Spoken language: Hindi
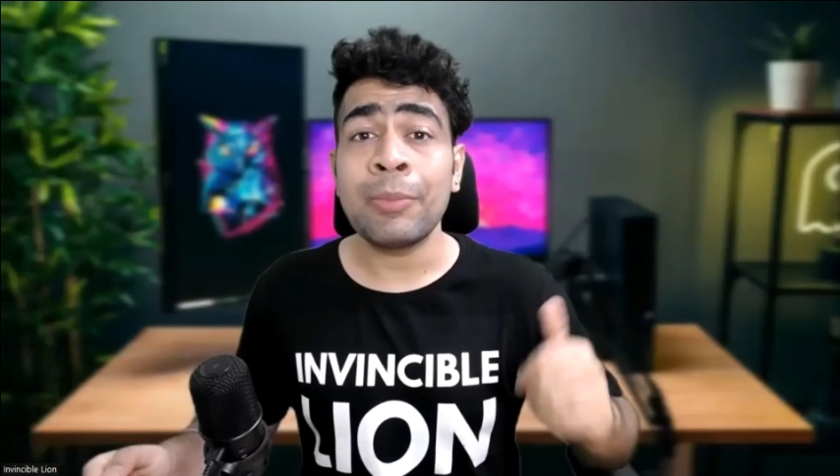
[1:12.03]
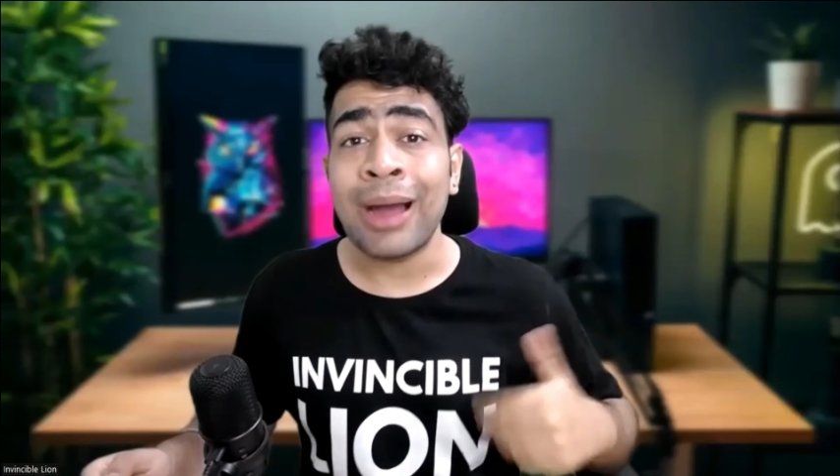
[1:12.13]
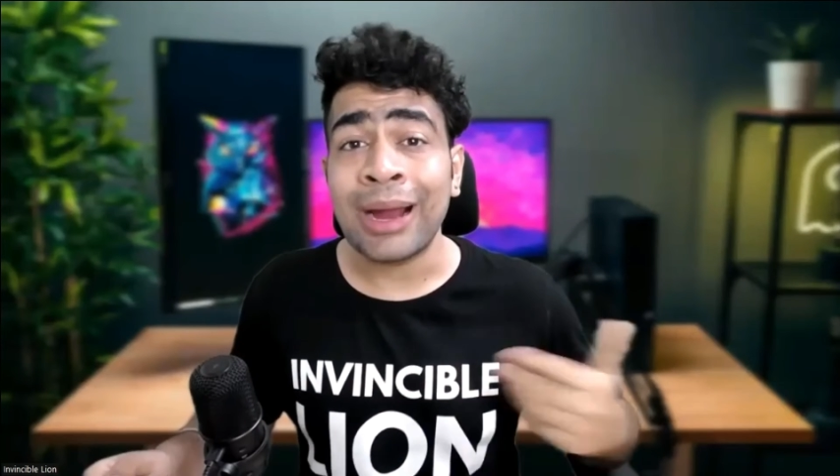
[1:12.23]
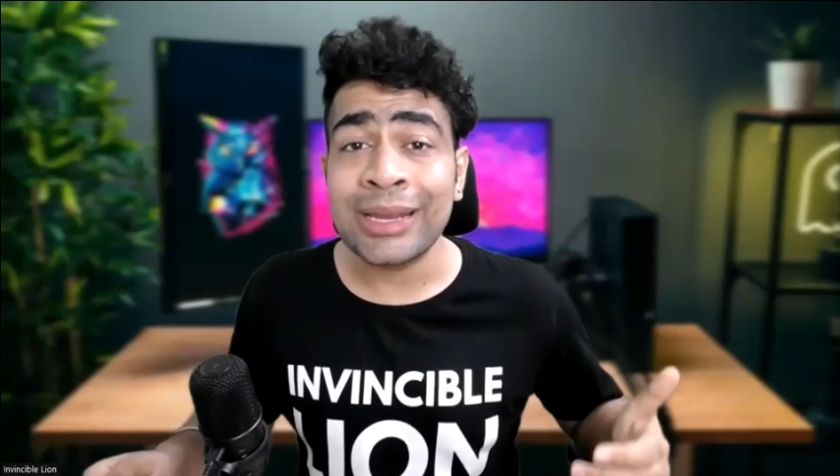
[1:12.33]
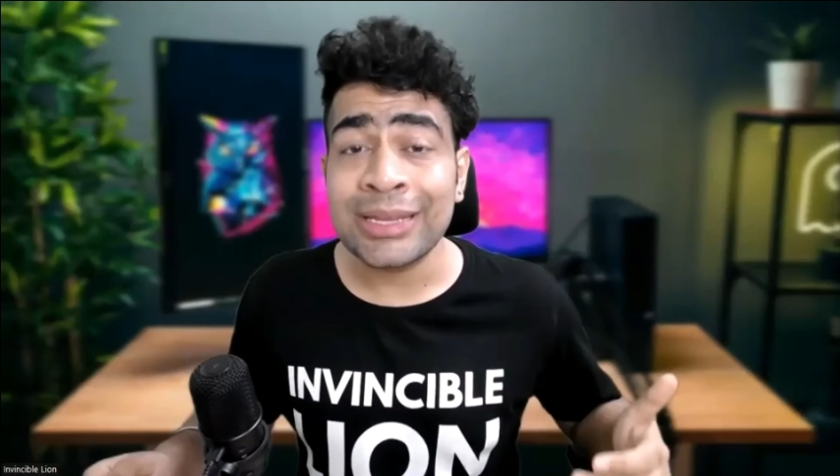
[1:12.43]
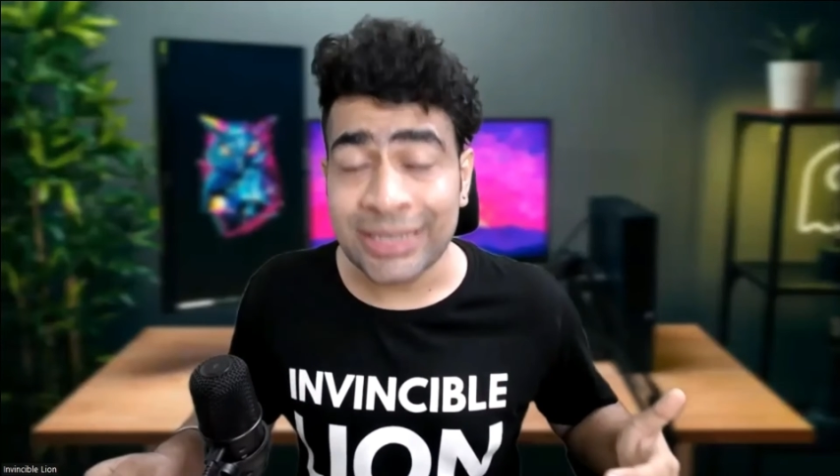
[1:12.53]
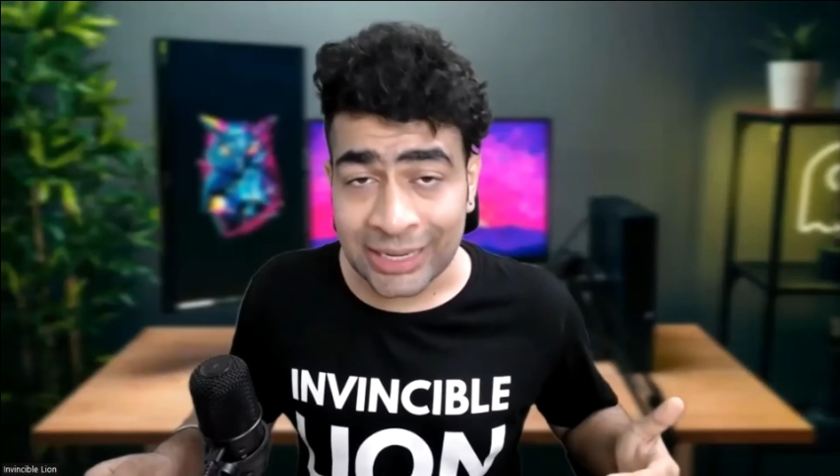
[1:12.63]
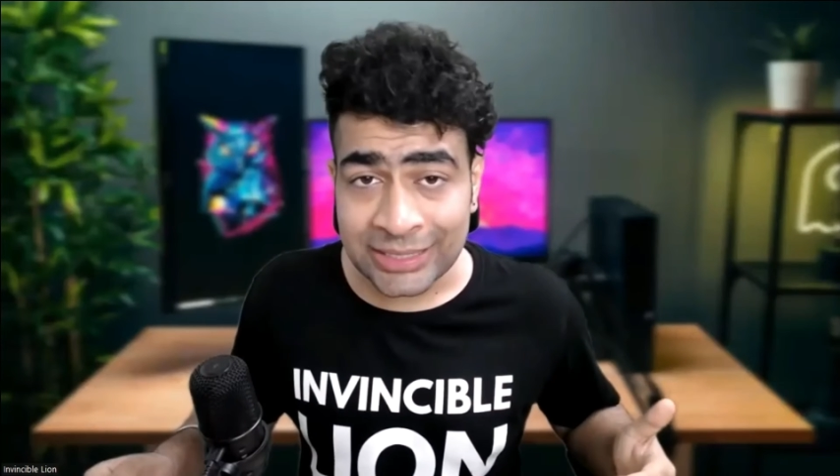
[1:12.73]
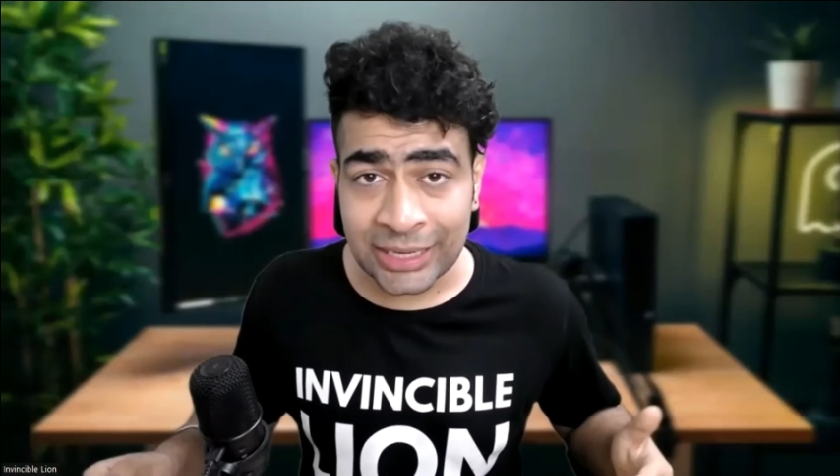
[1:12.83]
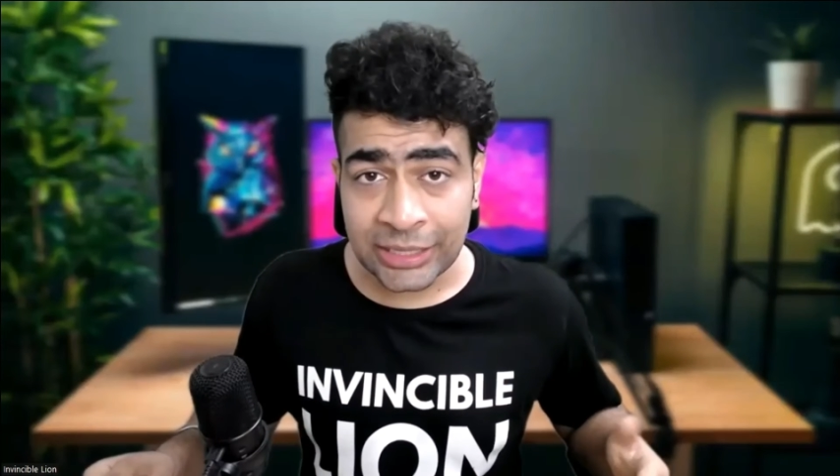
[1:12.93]
मार्केटिंग
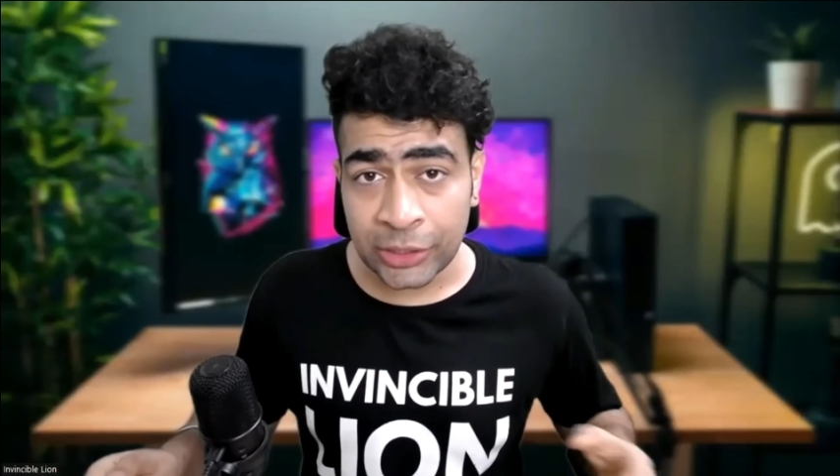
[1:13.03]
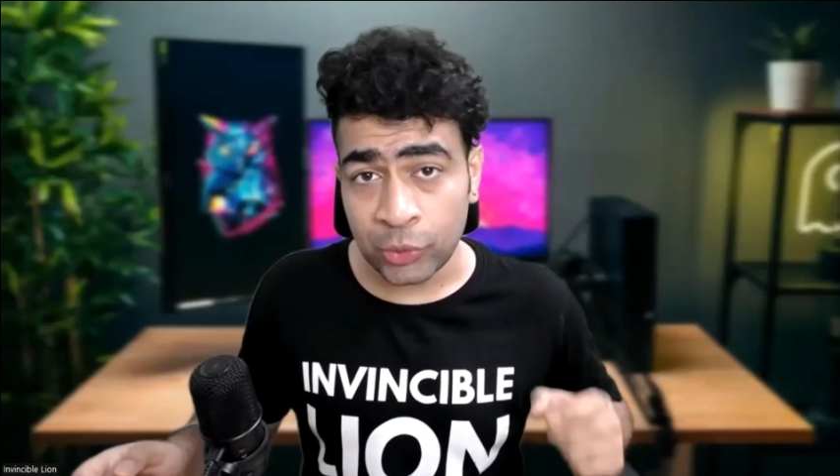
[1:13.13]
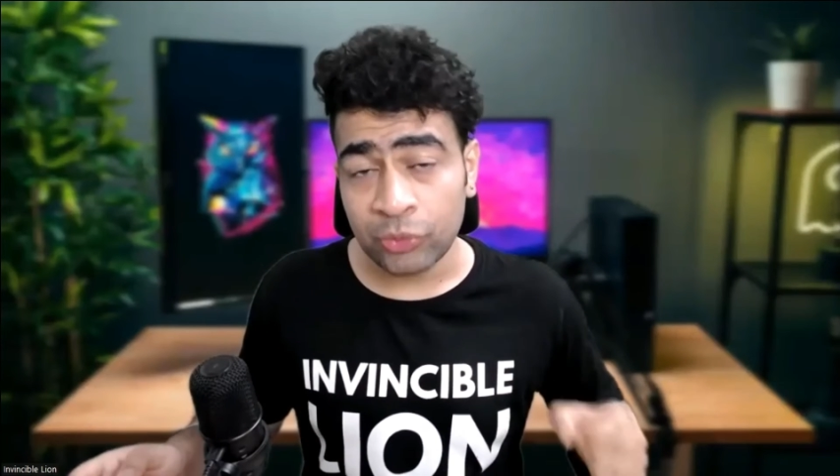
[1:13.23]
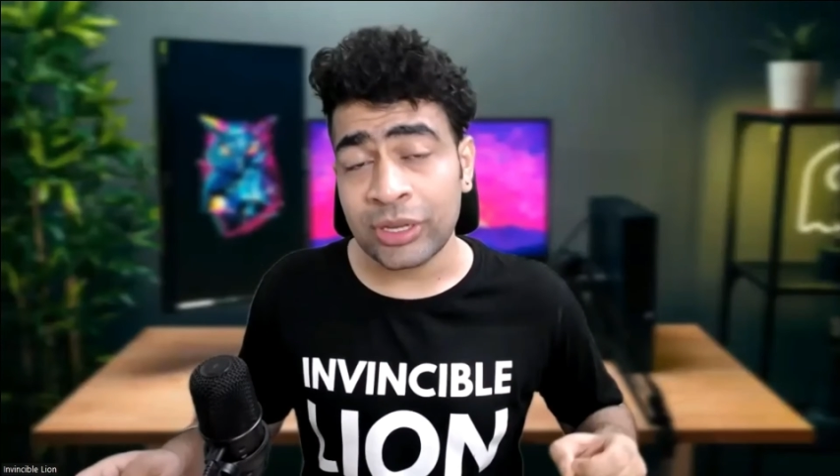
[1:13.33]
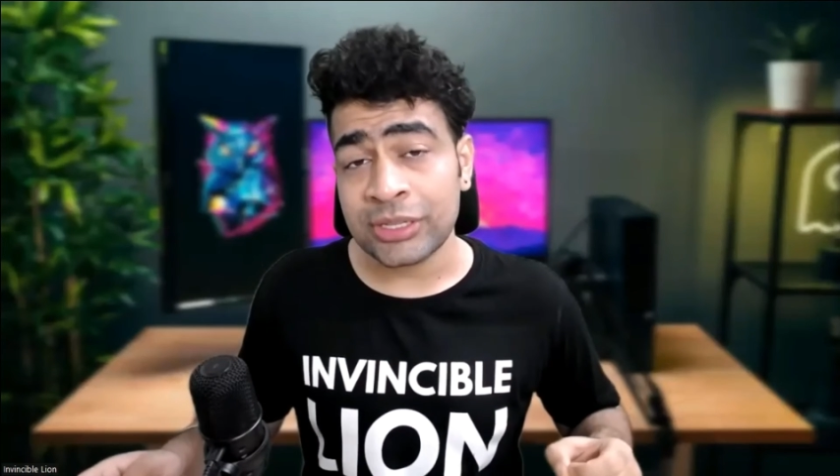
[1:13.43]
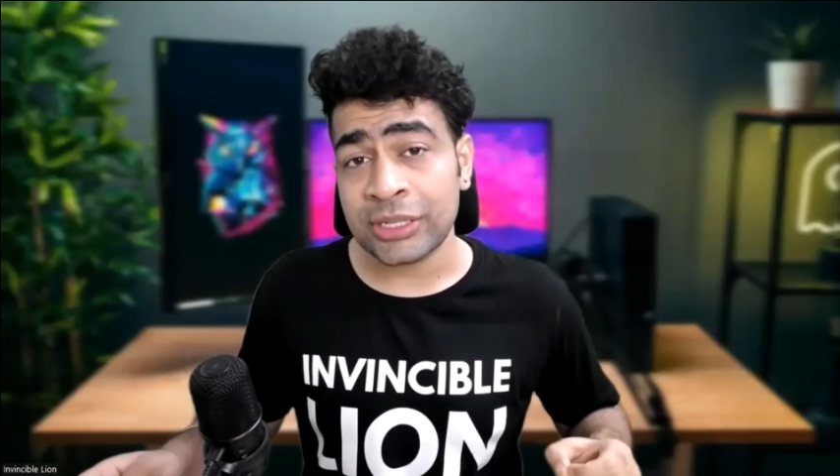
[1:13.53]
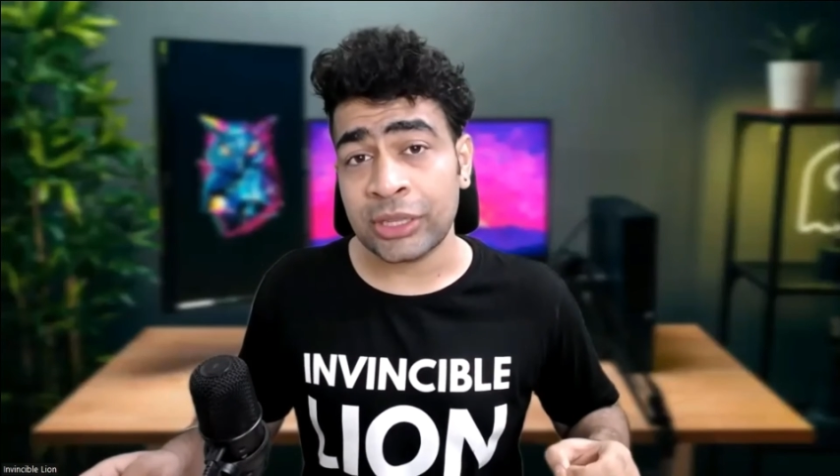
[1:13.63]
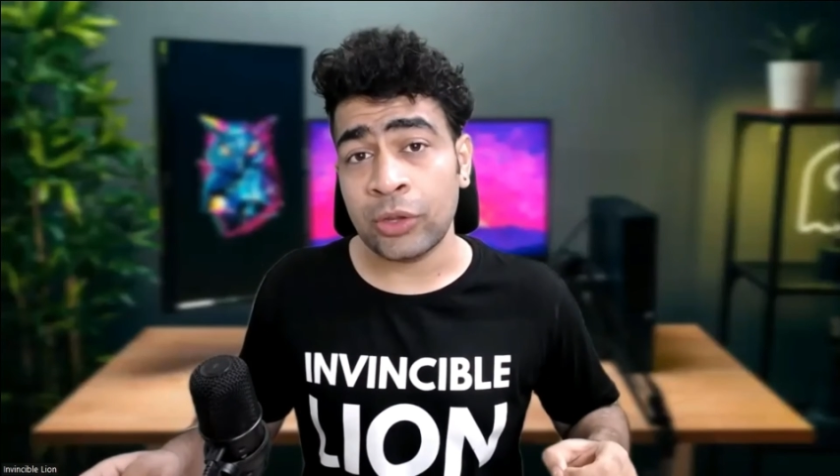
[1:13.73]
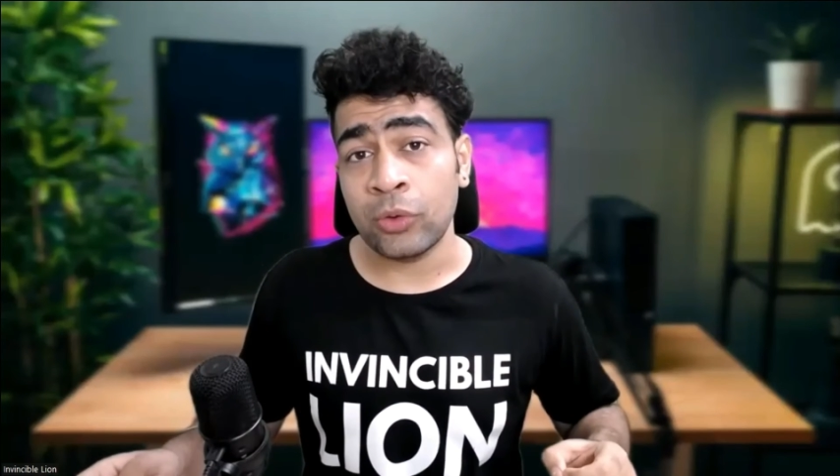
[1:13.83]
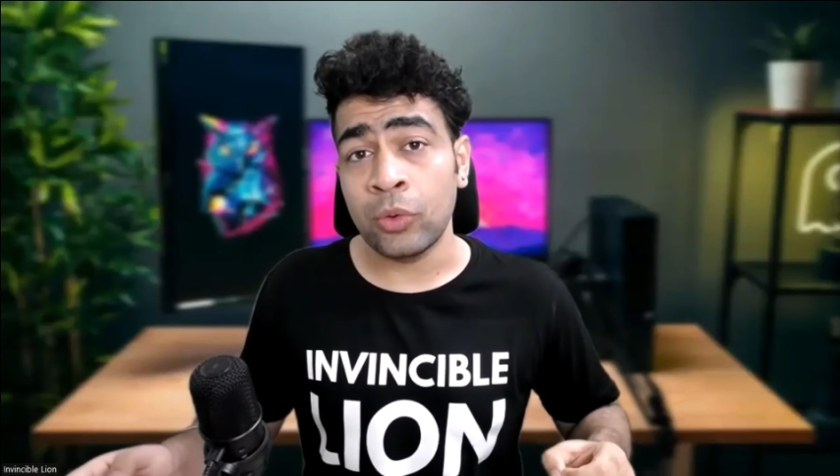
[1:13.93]
चैनल्स के अंदर यूज कर
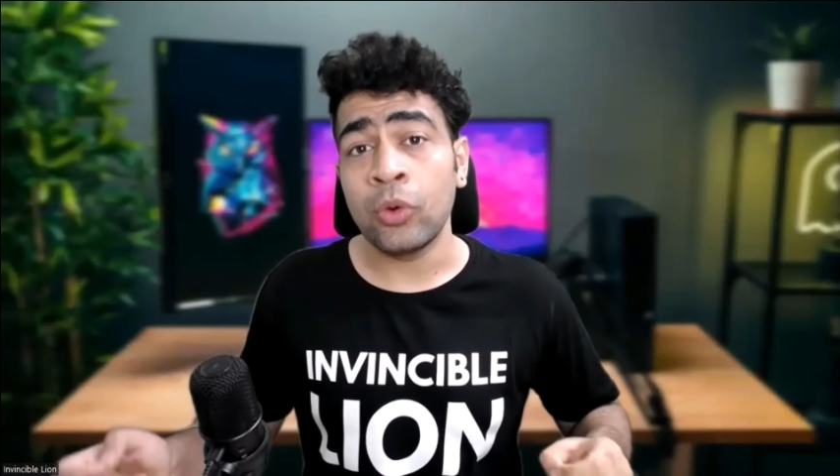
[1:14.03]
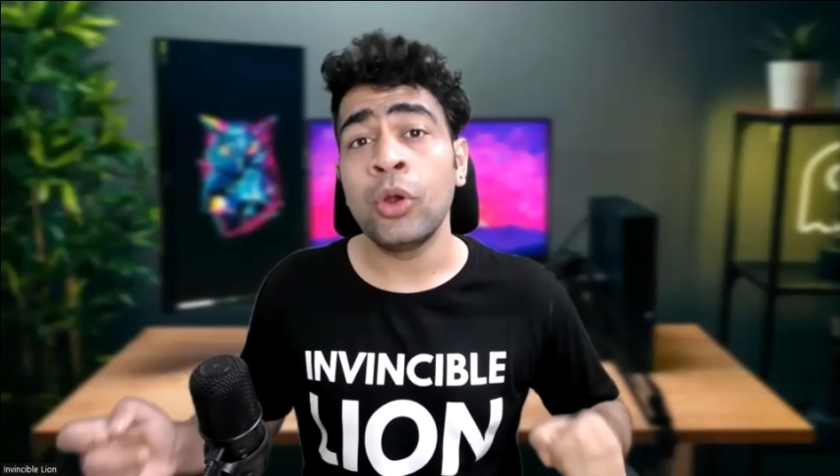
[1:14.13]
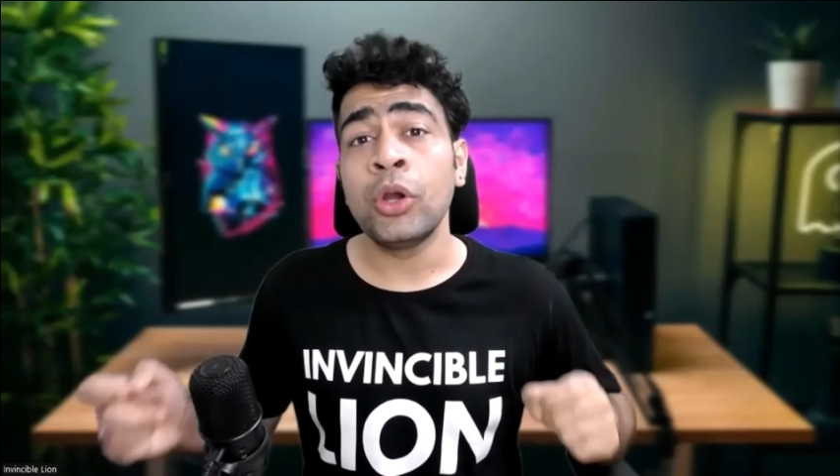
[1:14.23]
सकते हो